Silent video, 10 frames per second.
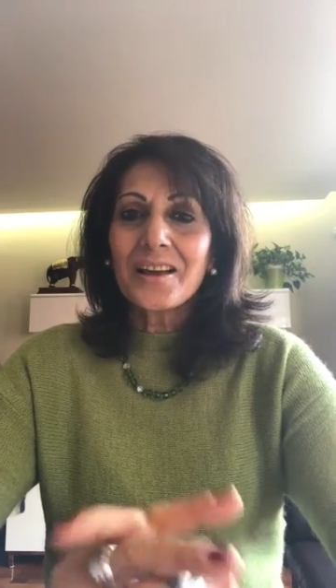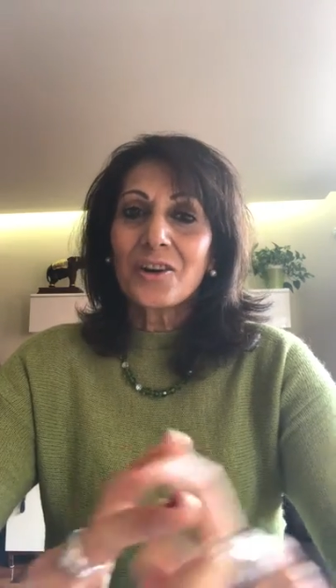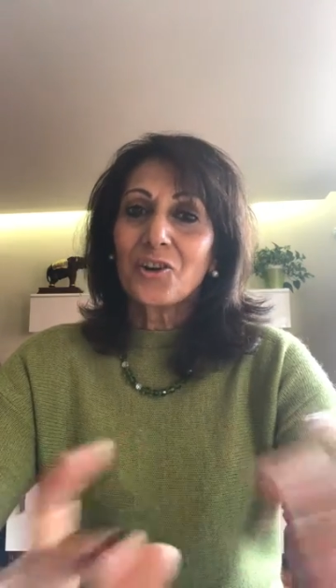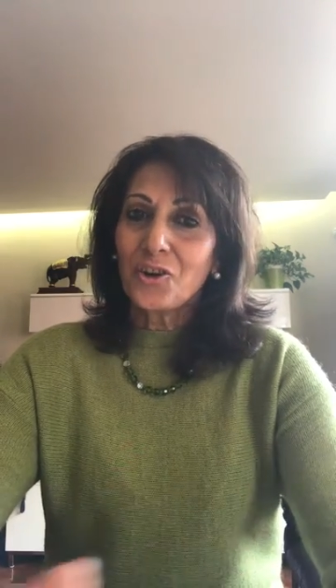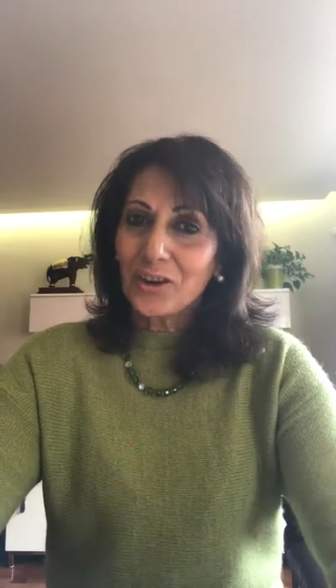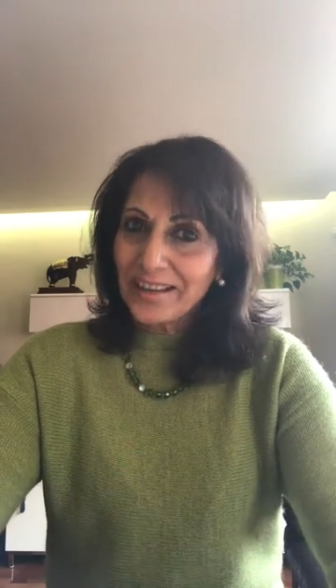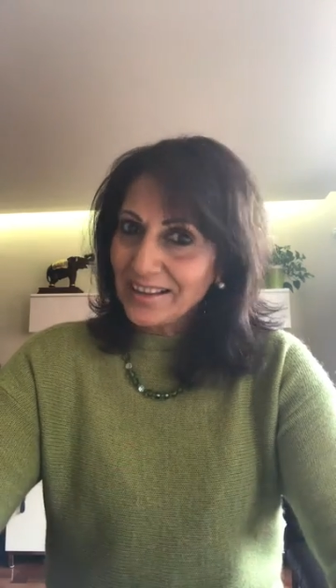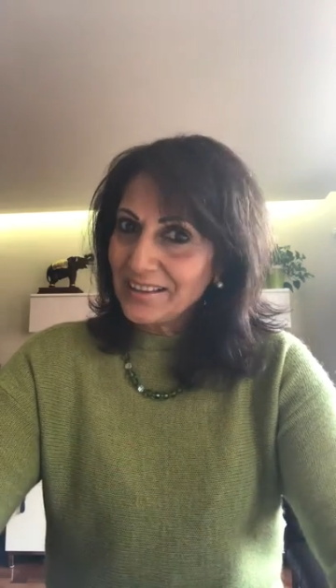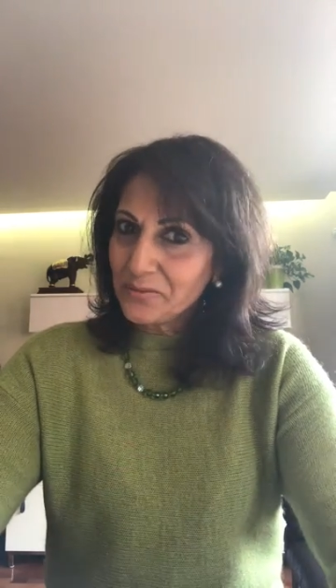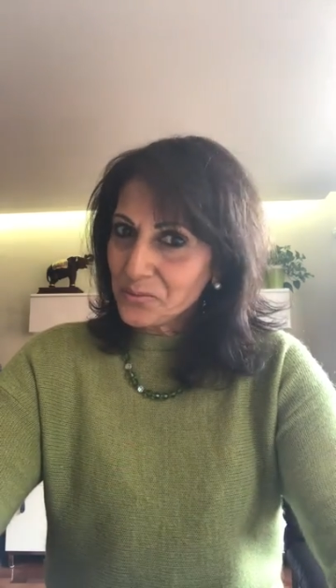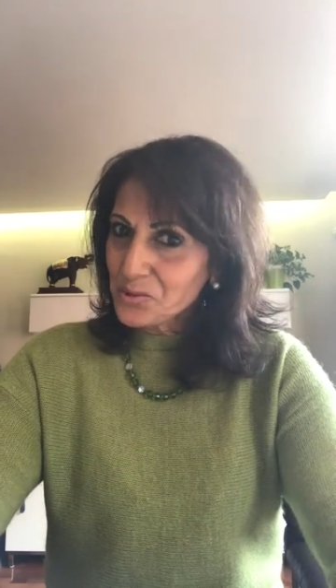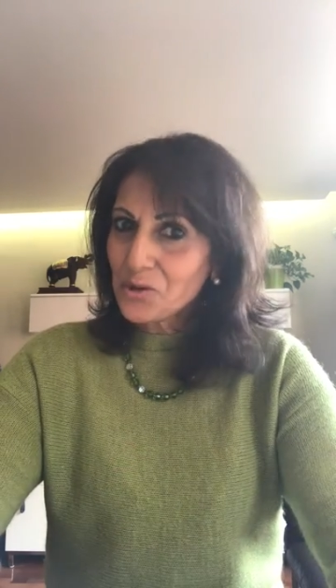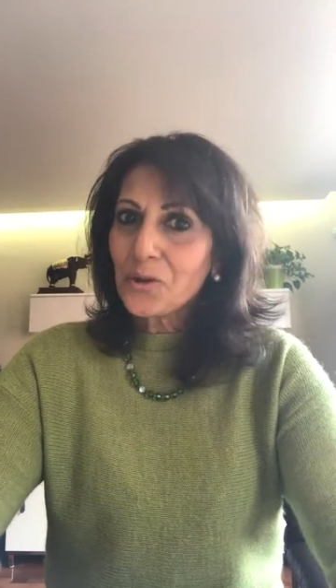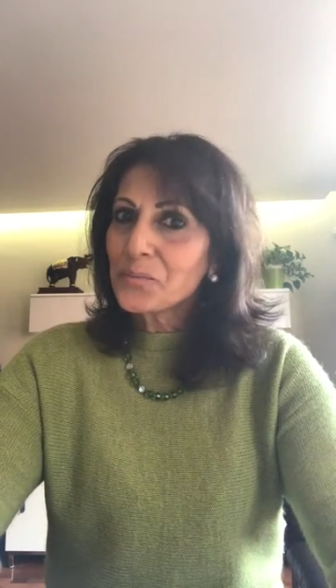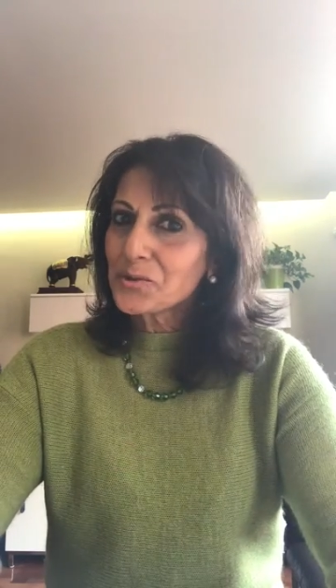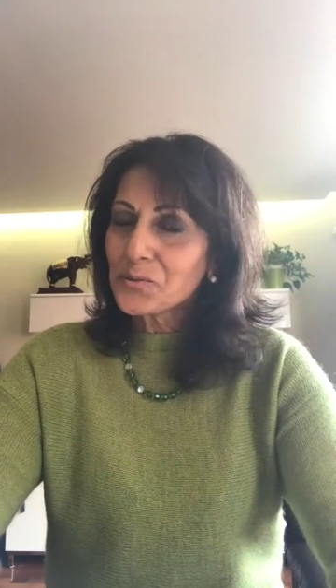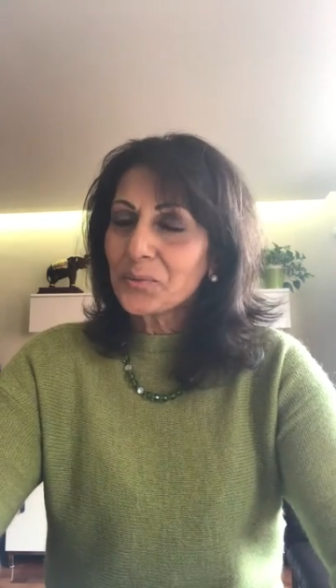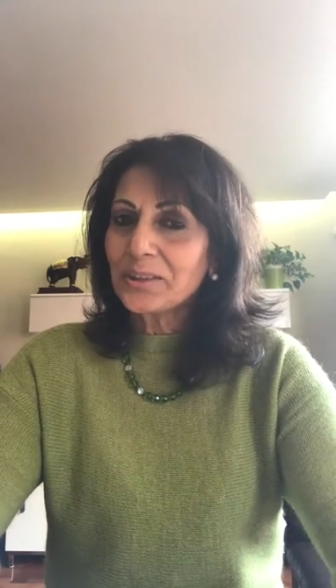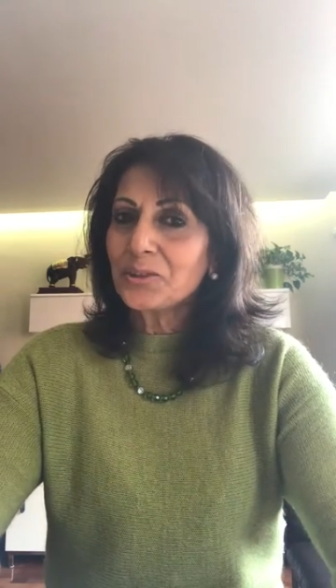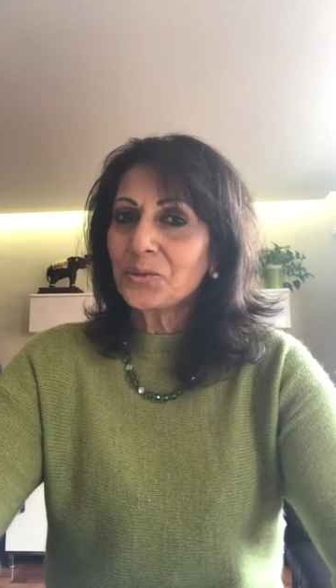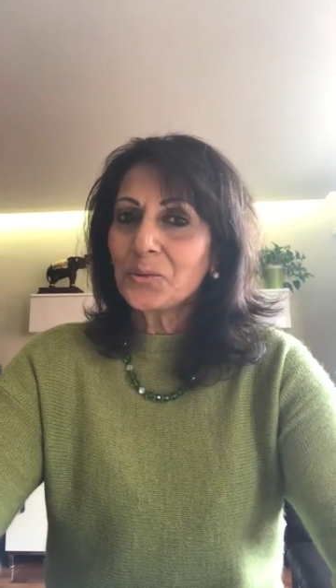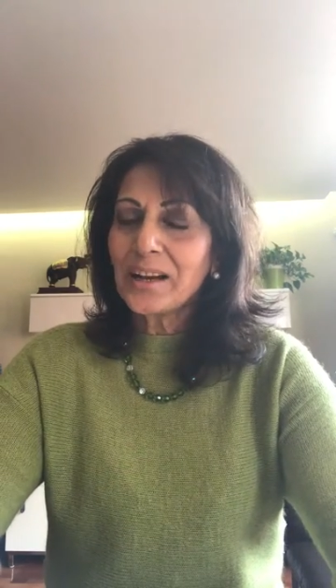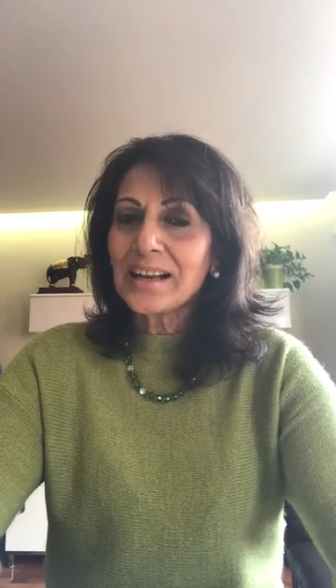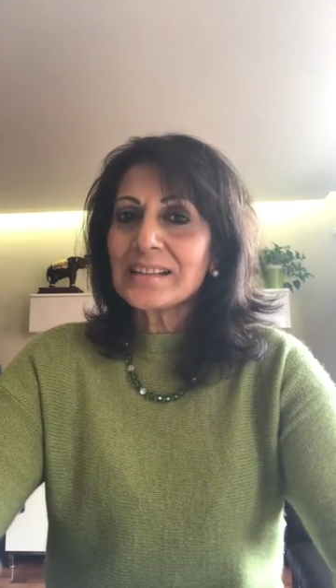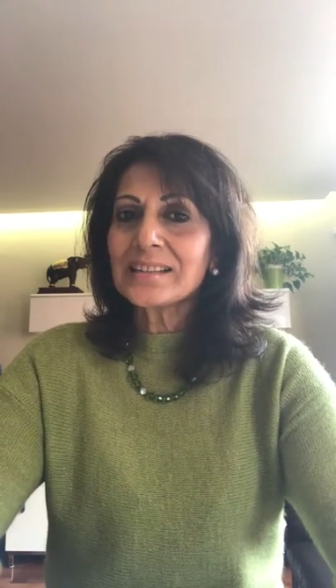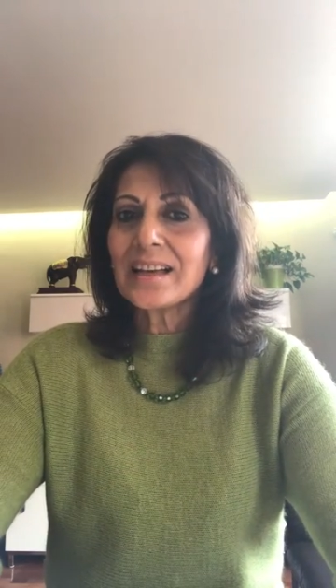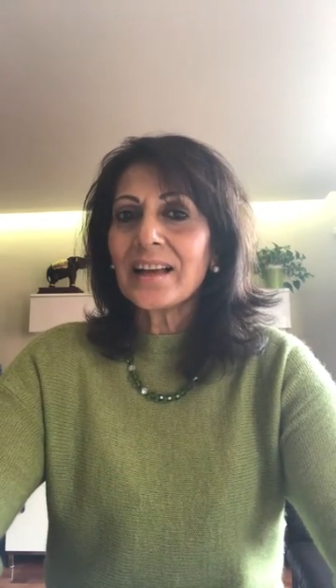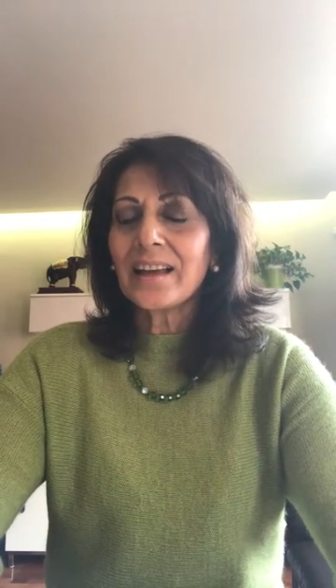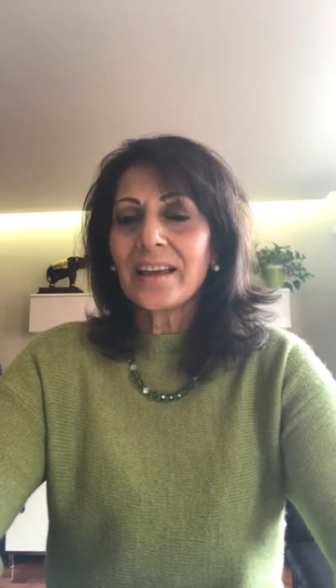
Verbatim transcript: Coloca en el difusor, por supuesto, en tu casa.